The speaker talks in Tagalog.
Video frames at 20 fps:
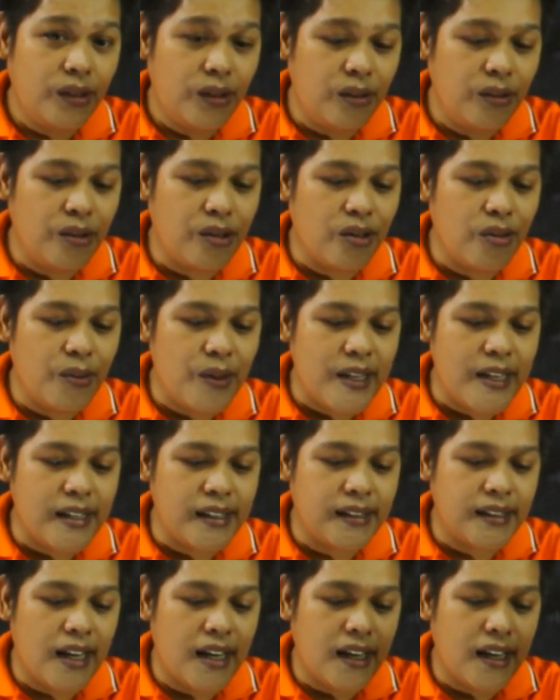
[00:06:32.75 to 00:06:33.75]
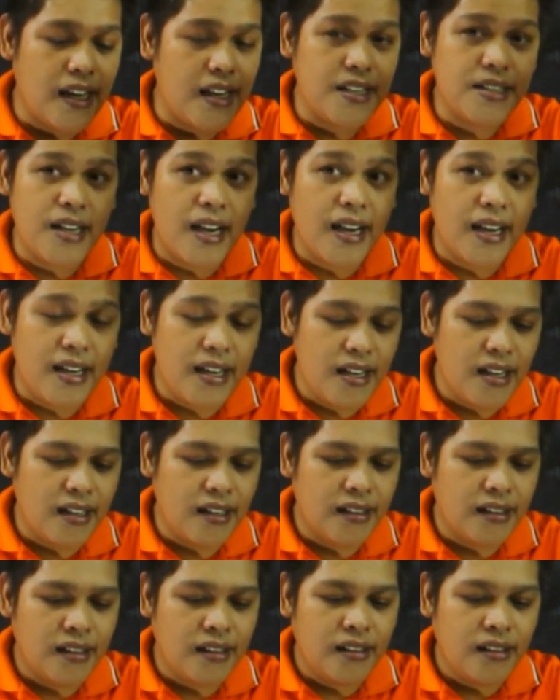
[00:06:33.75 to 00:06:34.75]
congruent yan sa HI,
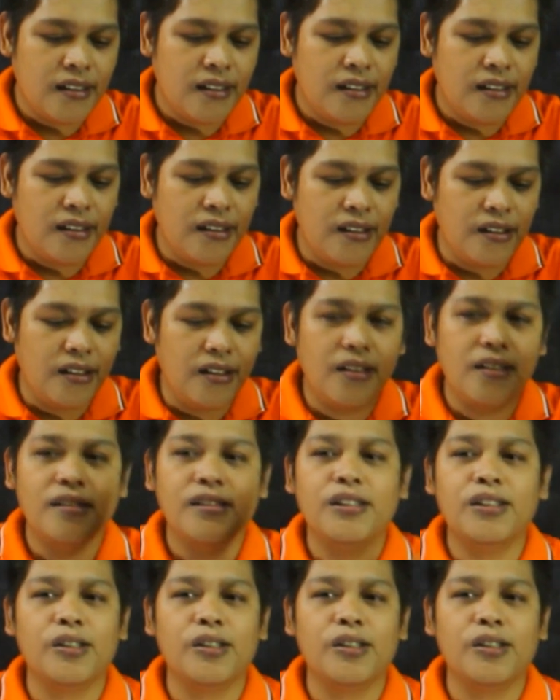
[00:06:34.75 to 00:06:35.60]
no?